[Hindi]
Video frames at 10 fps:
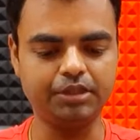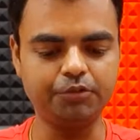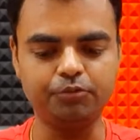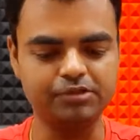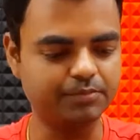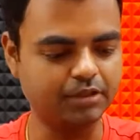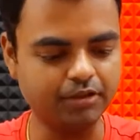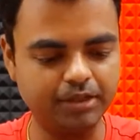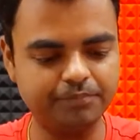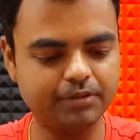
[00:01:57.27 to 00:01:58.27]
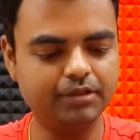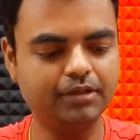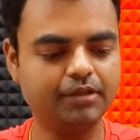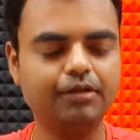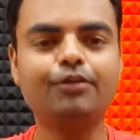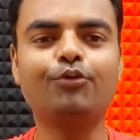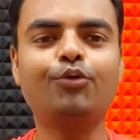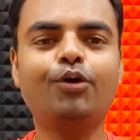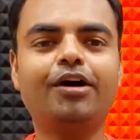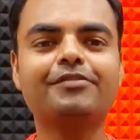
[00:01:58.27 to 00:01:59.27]
ह्यूज मतलब आप
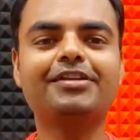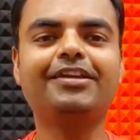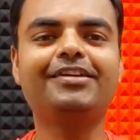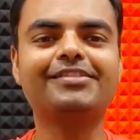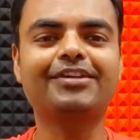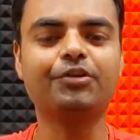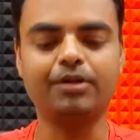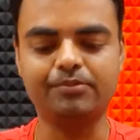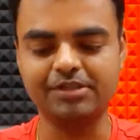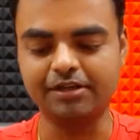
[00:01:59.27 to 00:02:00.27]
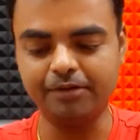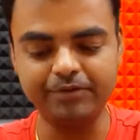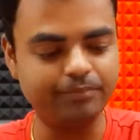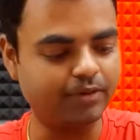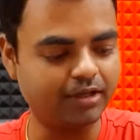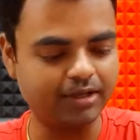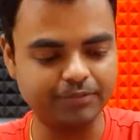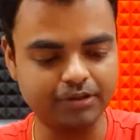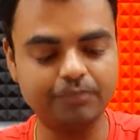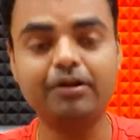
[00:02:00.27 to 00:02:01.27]
दोनों हाथ से लिख सकते हो आराम से काफ़ी बड़ा है
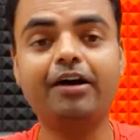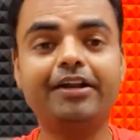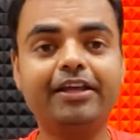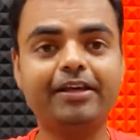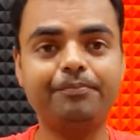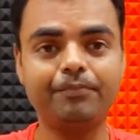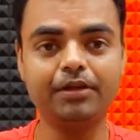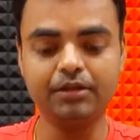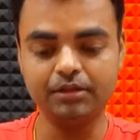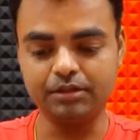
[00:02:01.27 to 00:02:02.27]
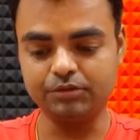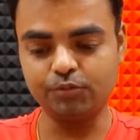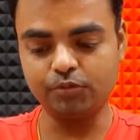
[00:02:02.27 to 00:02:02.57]
मतलब खाने के जो